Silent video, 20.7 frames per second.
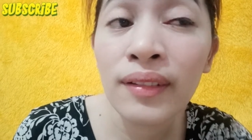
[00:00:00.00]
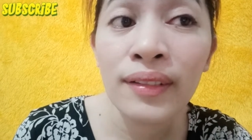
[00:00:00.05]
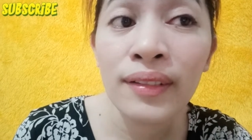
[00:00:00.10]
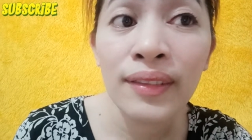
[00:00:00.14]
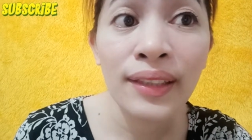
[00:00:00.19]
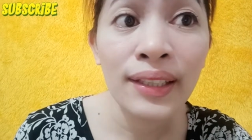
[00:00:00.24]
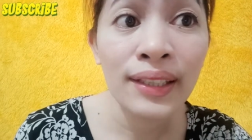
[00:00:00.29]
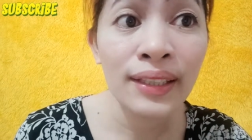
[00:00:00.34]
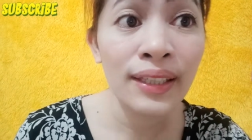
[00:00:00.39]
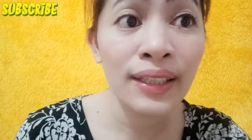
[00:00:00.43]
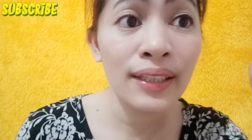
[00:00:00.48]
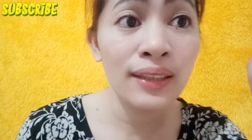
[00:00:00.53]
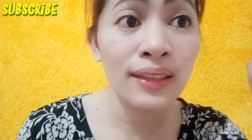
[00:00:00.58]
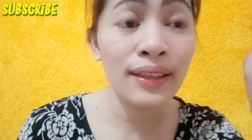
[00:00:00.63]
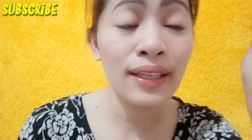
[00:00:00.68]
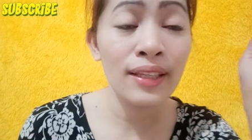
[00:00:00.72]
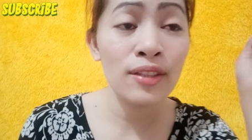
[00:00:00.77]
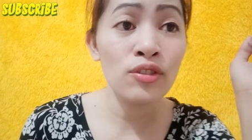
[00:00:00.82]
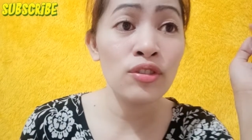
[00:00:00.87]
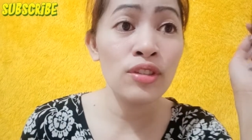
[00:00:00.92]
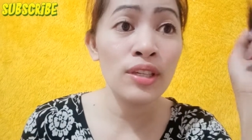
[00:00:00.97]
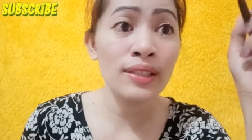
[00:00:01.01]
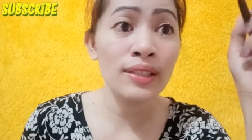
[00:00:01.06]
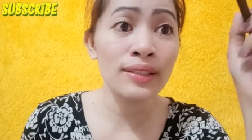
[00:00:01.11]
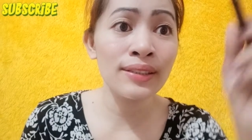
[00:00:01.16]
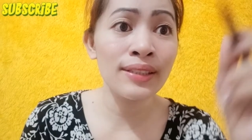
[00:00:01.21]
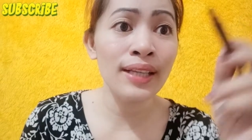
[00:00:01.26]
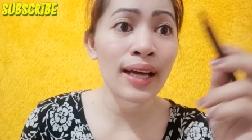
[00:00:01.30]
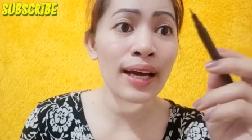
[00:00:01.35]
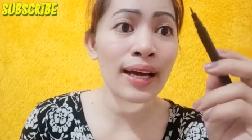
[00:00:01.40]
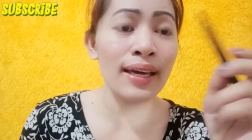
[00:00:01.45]
Nakita nyo yan
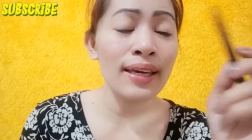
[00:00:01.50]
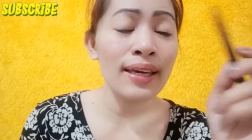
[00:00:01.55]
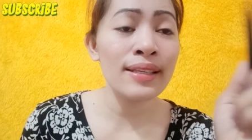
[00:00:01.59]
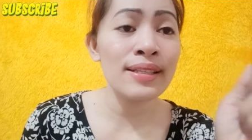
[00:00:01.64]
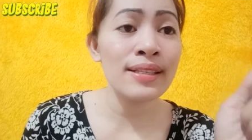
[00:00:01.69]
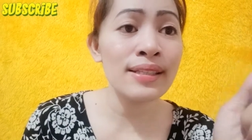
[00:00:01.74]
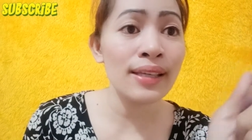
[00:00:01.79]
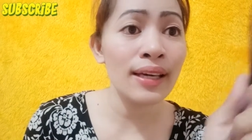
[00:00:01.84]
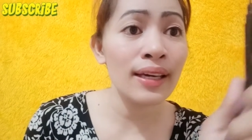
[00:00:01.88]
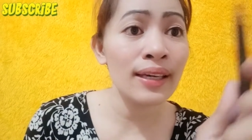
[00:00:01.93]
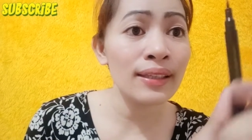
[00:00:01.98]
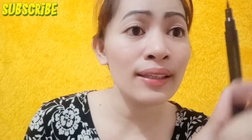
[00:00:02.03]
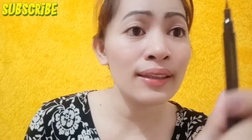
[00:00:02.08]
guys, kahit